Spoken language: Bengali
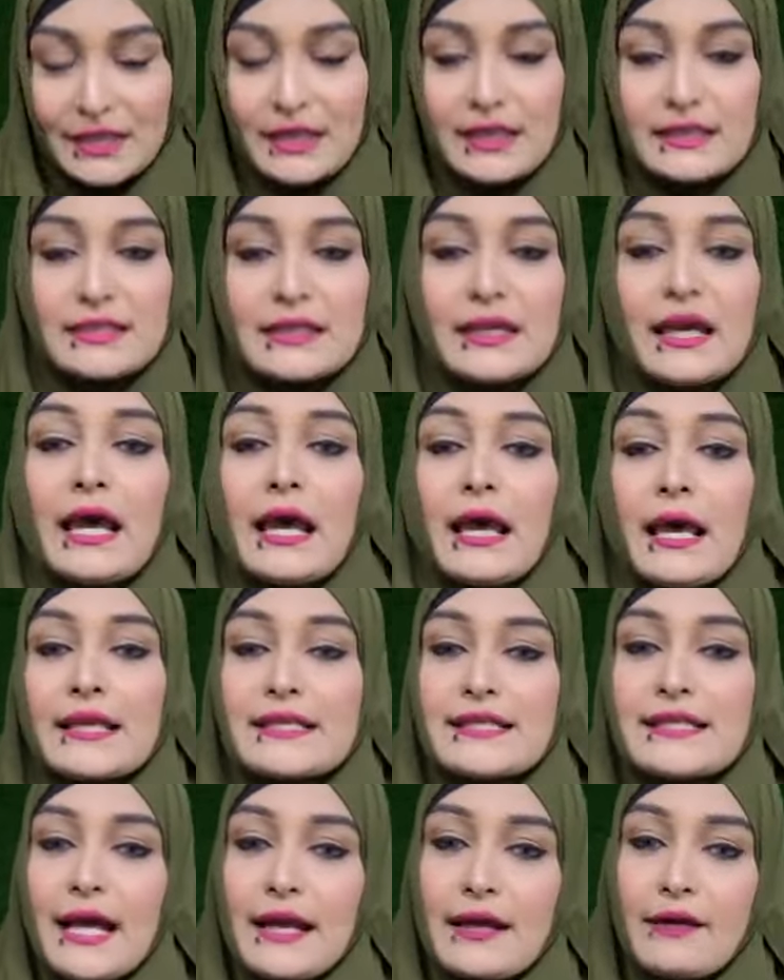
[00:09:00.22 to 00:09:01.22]
দিয়েছি
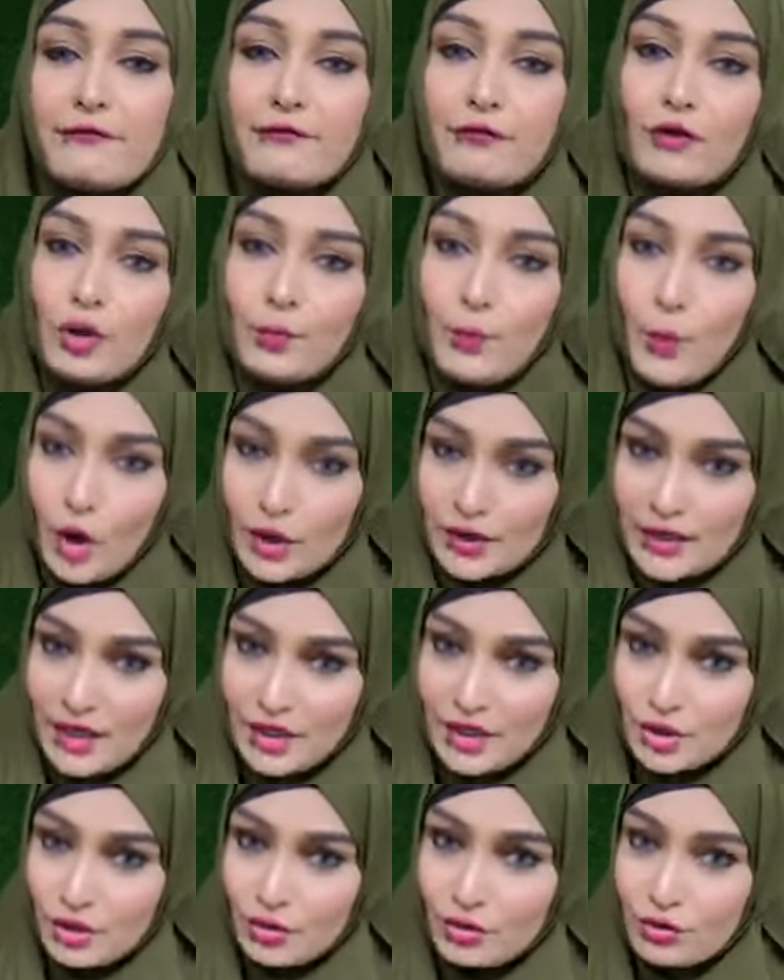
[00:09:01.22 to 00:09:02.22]
যারা ফুল
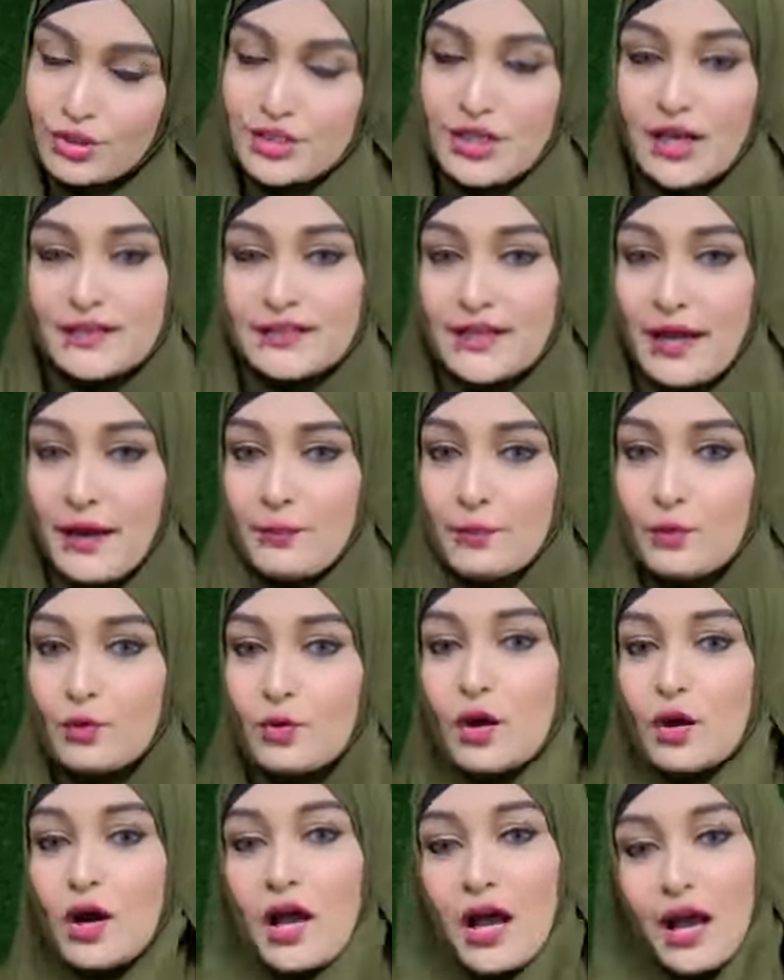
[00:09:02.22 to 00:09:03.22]
পর্দার জন্য চান যে আপু
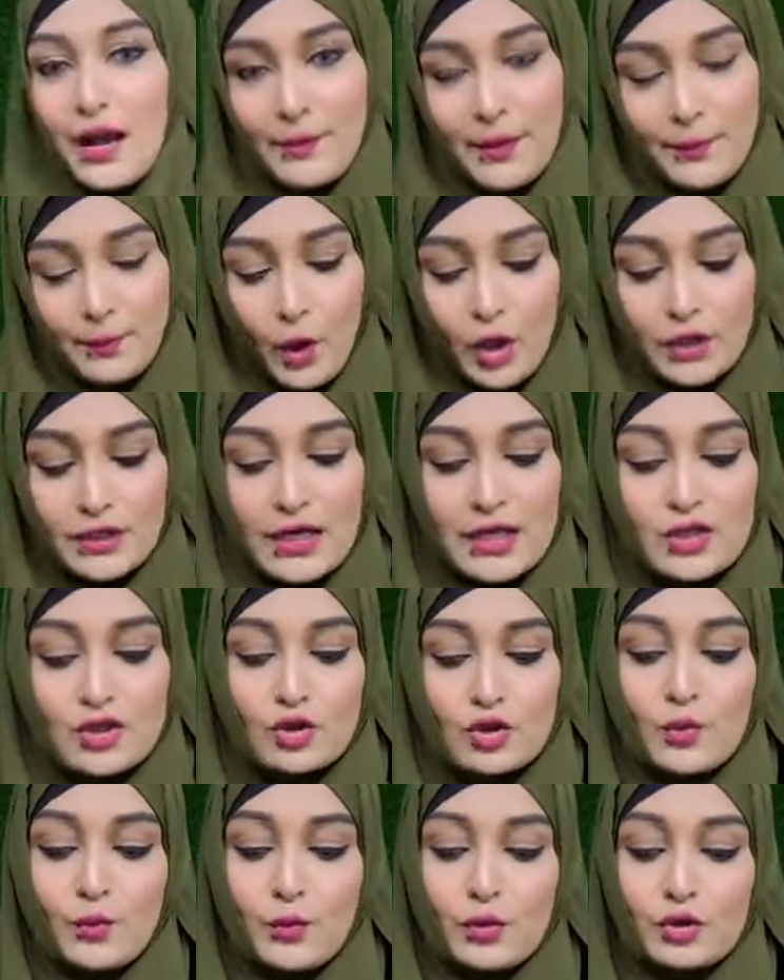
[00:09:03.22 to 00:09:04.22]
আমার পর্দার
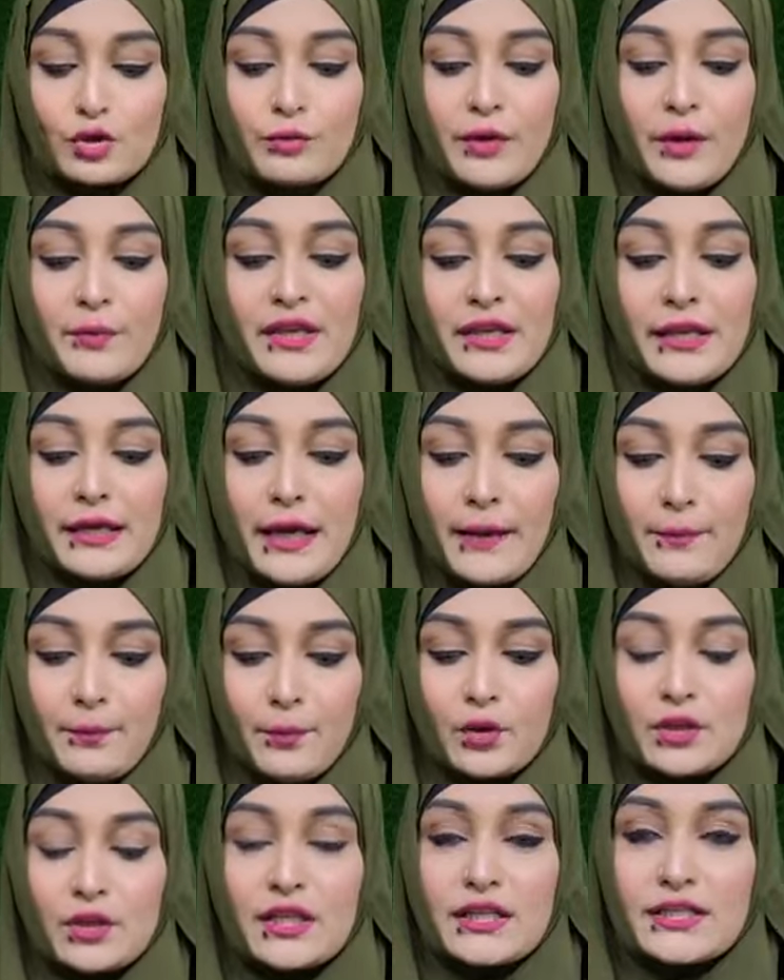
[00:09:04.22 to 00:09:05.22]
জন্য প্রথমে আমি নিকাপ
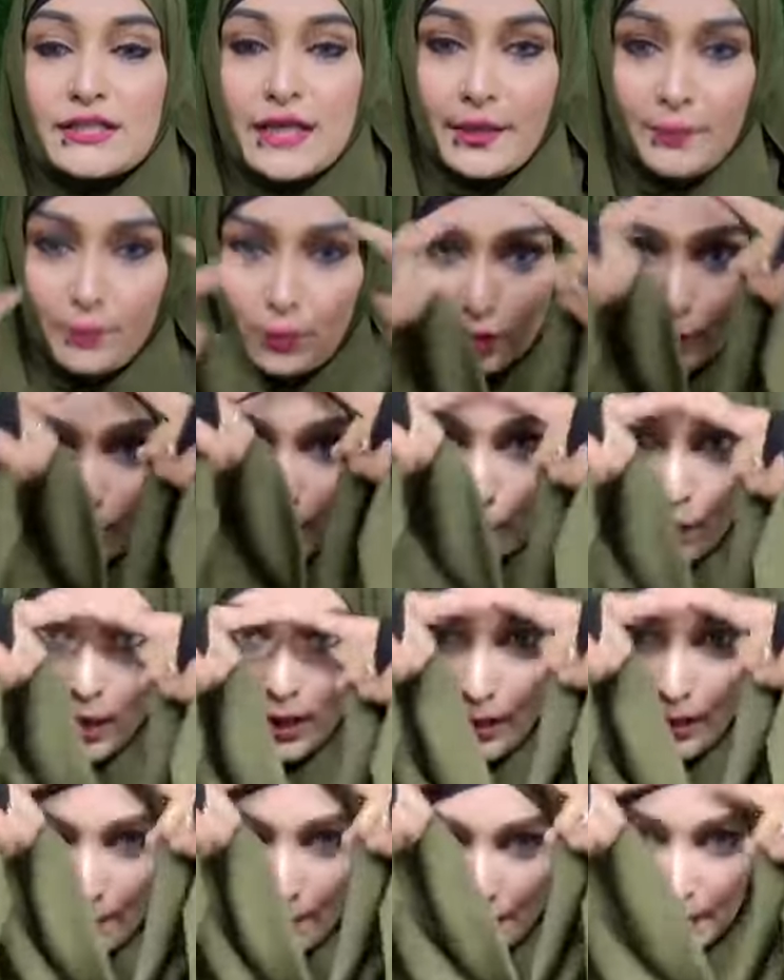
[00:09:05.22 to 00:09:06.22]
করতে চাই পুরো
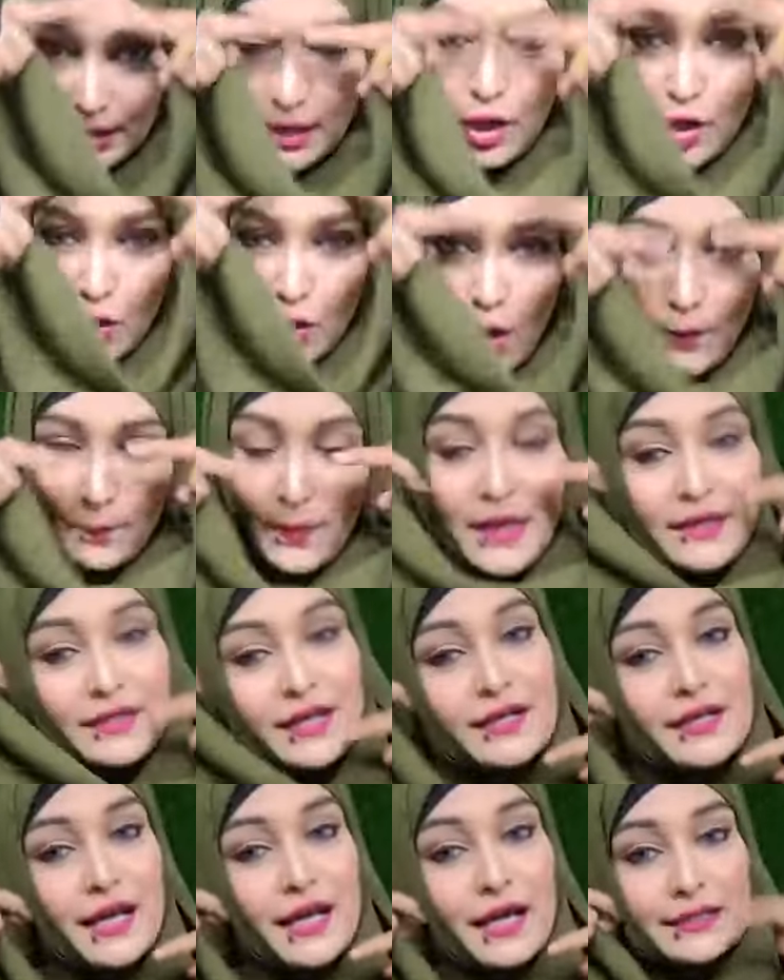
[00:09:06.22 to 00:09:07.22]
আমার
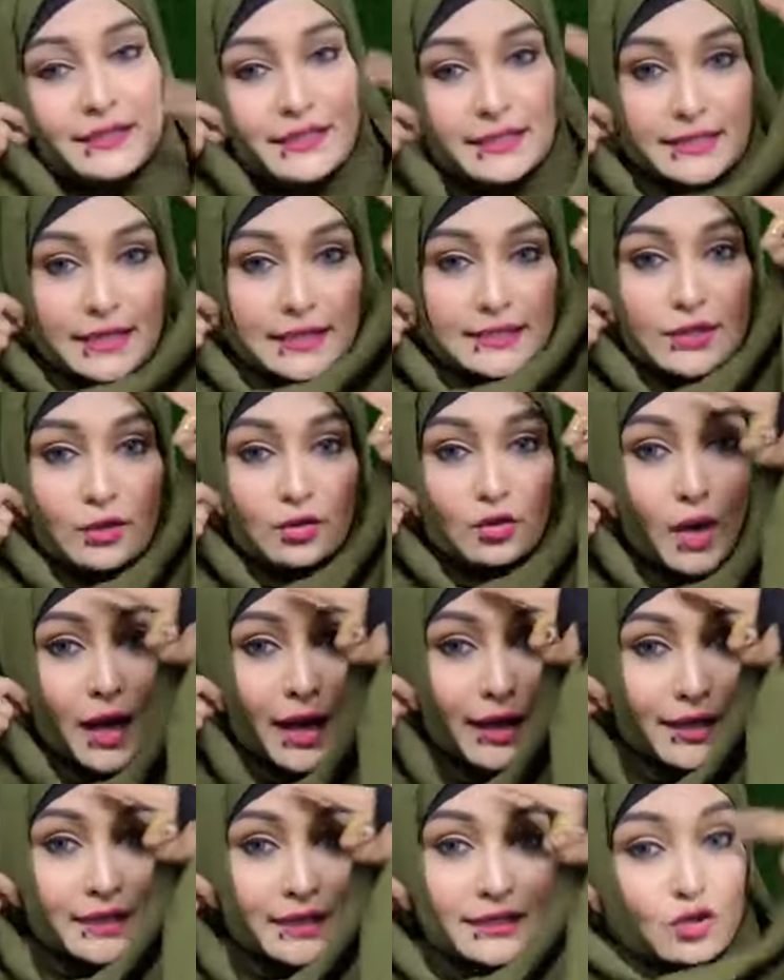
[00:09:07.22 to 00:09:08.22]
কপালটা ঢাকতে চাই যেহেতু
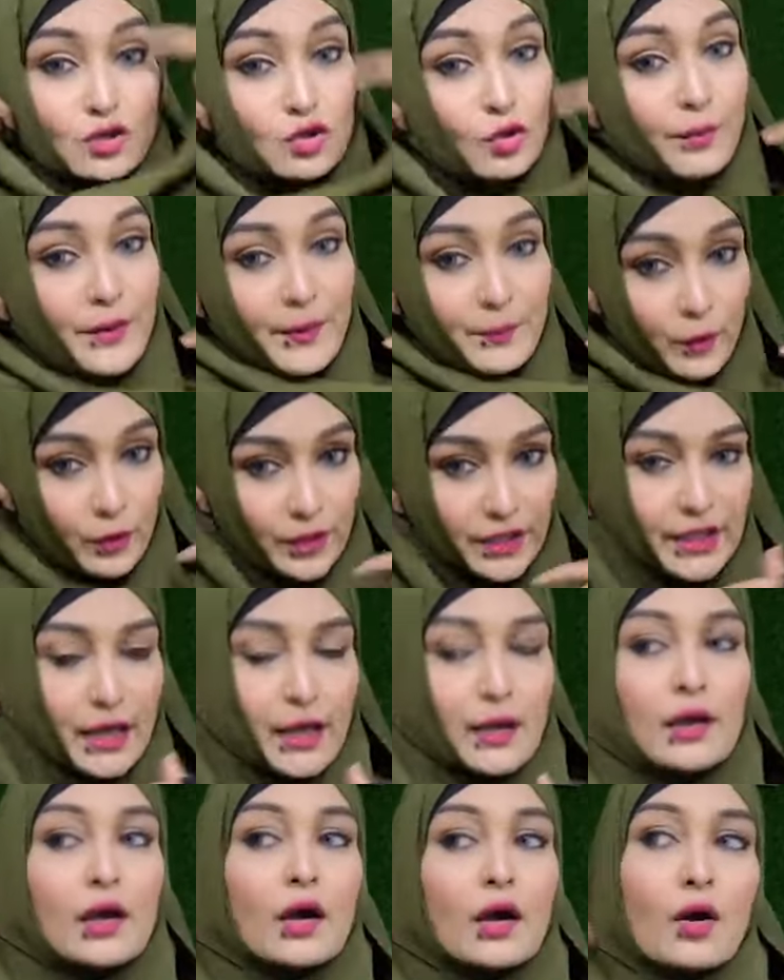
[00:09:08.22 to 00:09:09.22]
আলাদা টুপি পরি না
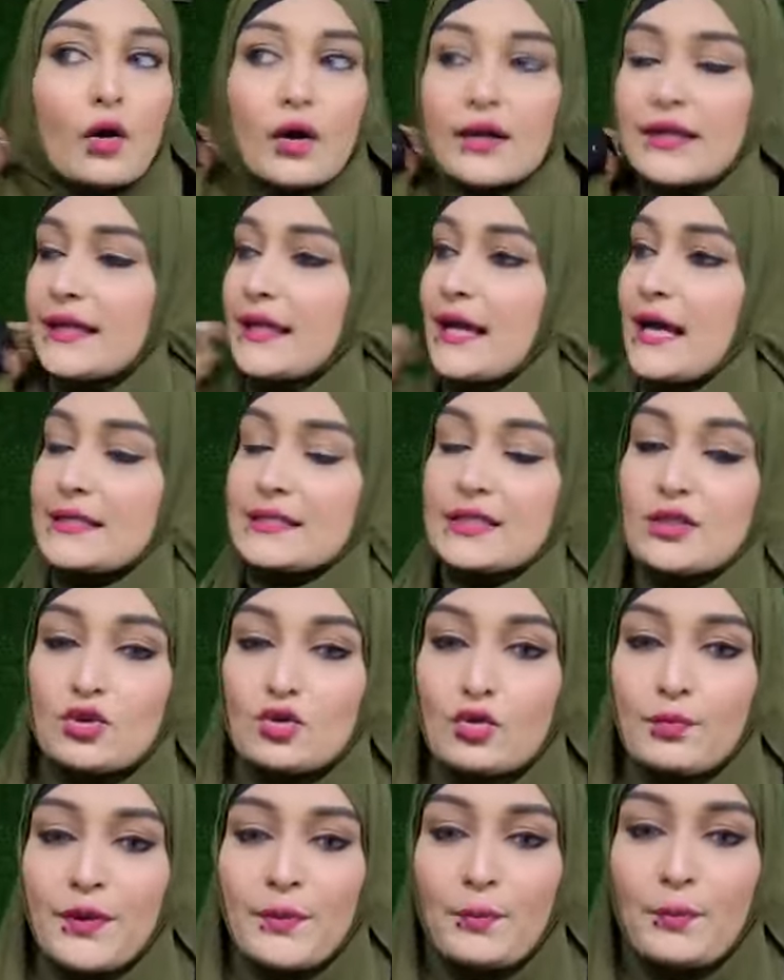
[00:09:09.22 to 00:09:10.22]
অনেকে আছেন
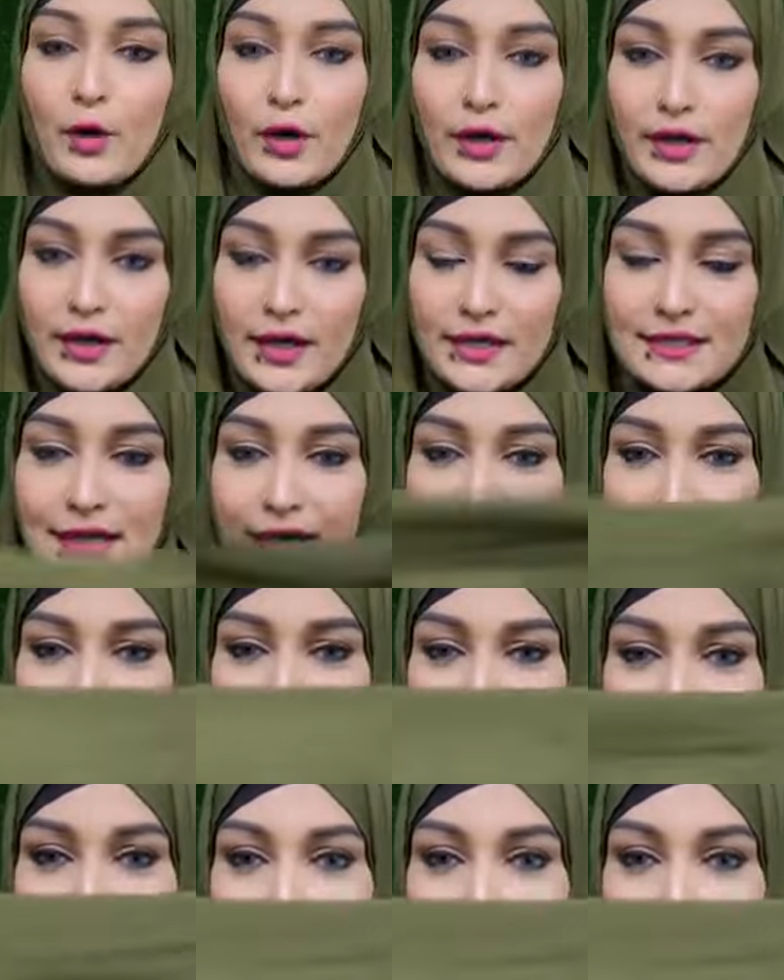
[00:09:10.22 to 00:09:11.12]
টুপি পরেন না যার কারণে